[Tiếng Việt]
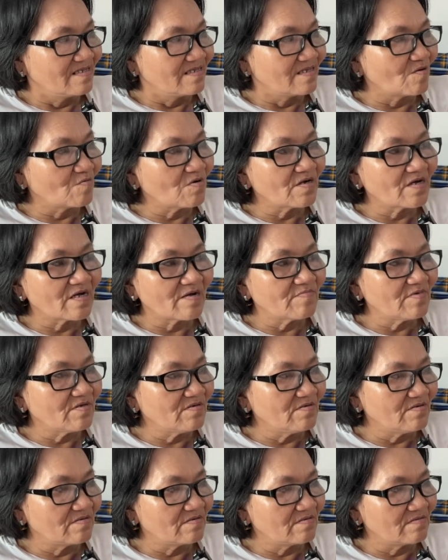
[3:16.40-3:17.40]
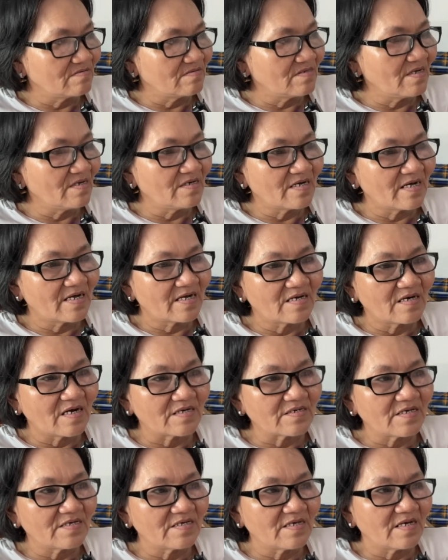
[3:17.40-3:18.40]
đâu có khám nữa được giờ ăn
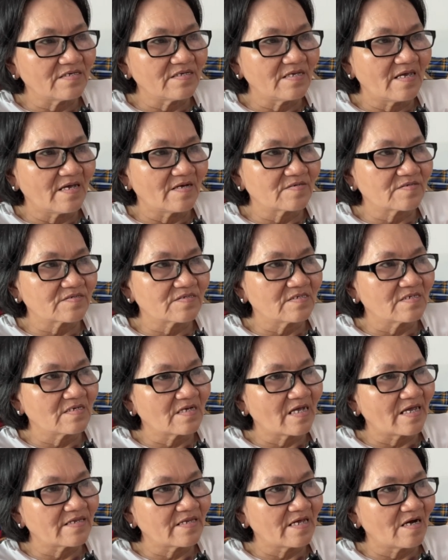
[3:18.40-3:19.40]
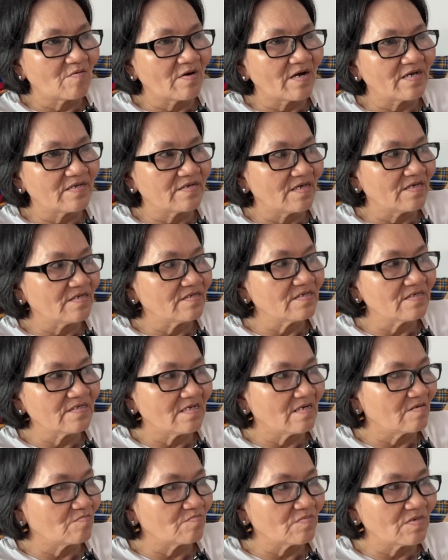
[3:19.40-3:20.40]
ở đây ở nhà ngày nào hay nấy chứ
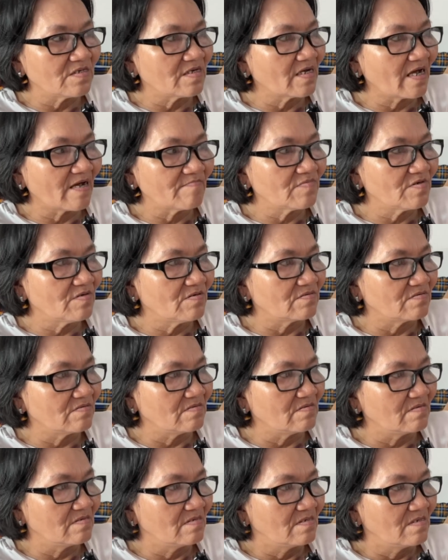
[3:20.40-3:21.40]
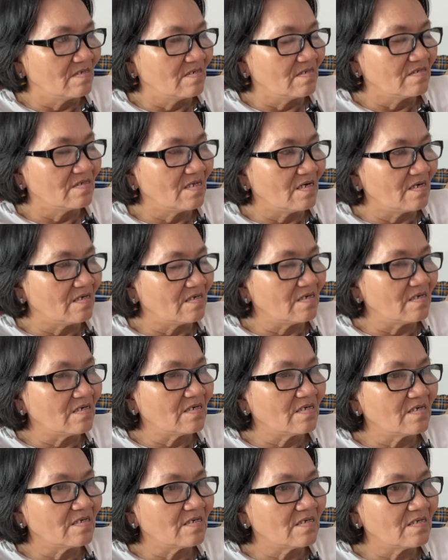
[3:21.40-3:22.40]
giờ cũng đi khám được giờ
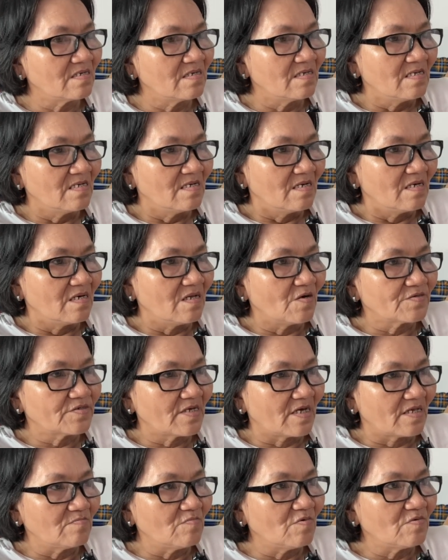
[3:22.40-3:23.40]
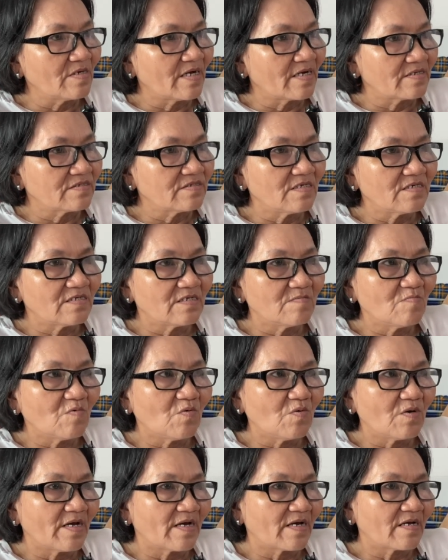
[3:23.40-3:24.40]
ăn ờ, lo cho ảnh muốn ăn gì thì
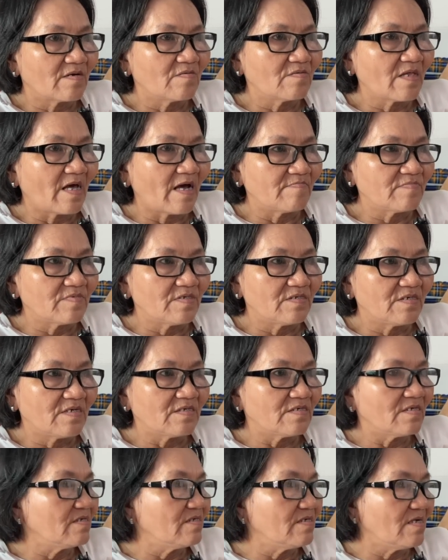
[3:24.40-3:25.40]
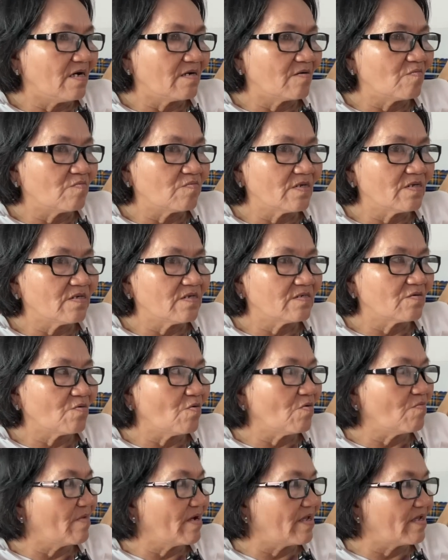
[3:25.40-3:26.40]
mua ăn muốn làm gì chứ giờ cũng đi
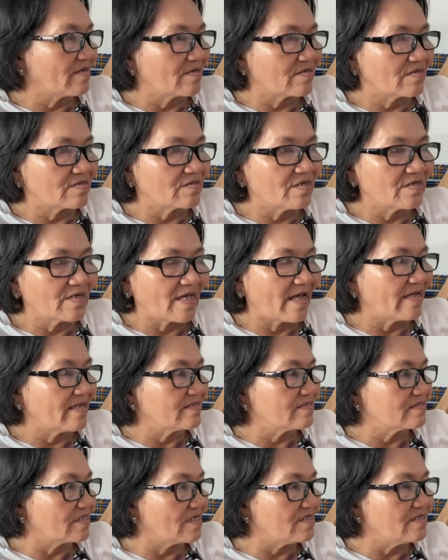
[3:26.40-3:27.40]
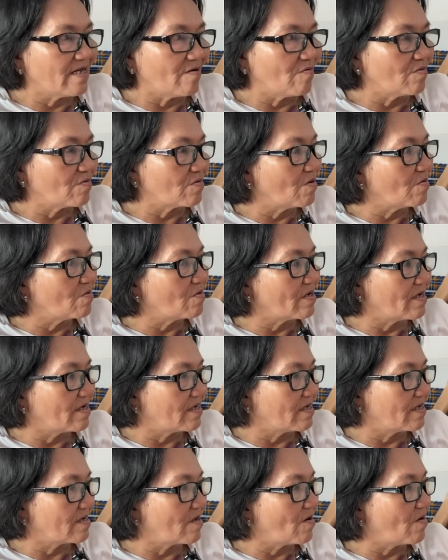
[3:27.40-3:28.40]
thuốc men rồi thì ai chỉ đâu cô ăn
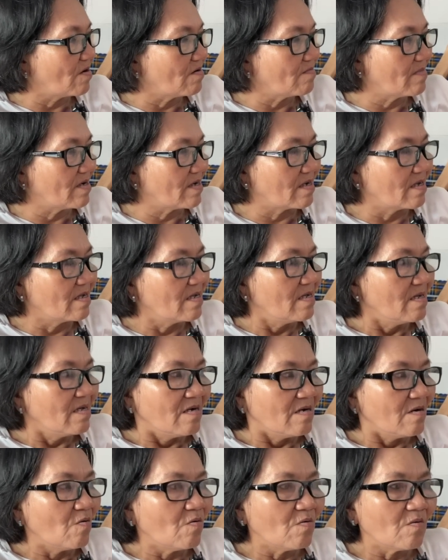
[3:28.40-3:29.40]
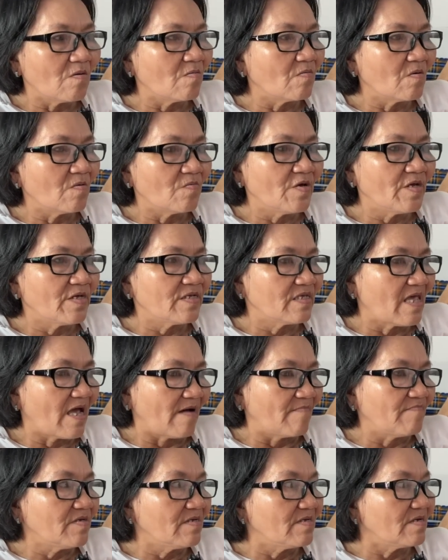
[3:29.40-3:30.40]
à, đó mà uống cũng có thuyên
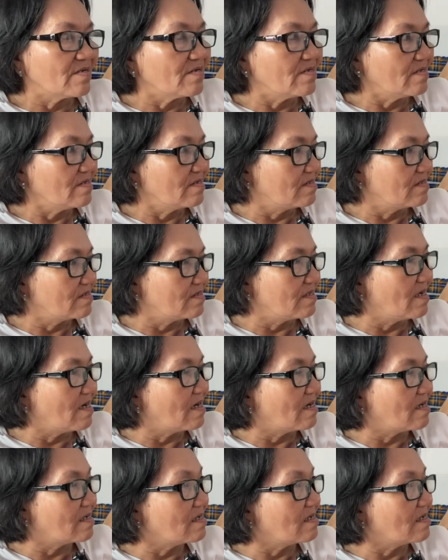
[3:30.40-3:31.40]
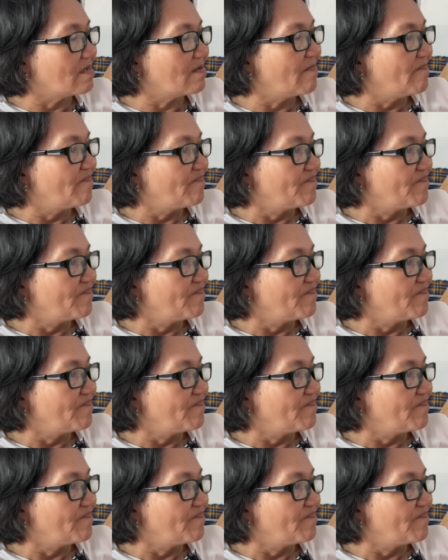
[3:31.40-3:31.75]
giảm gì hết giờ nữa